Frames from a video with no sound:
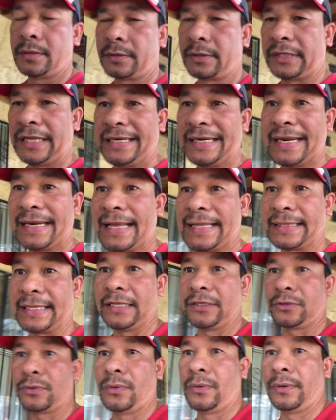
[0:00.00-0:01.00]
tingnan
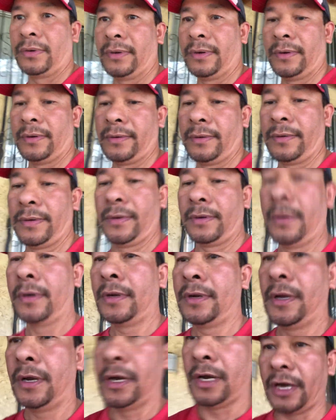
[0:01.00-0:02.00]
natin kung
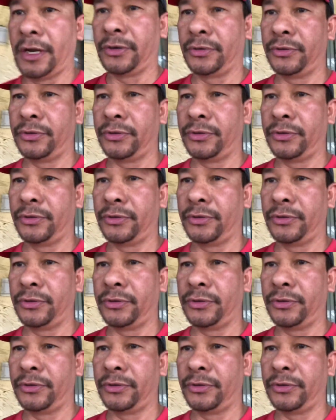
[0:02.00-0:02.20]
ano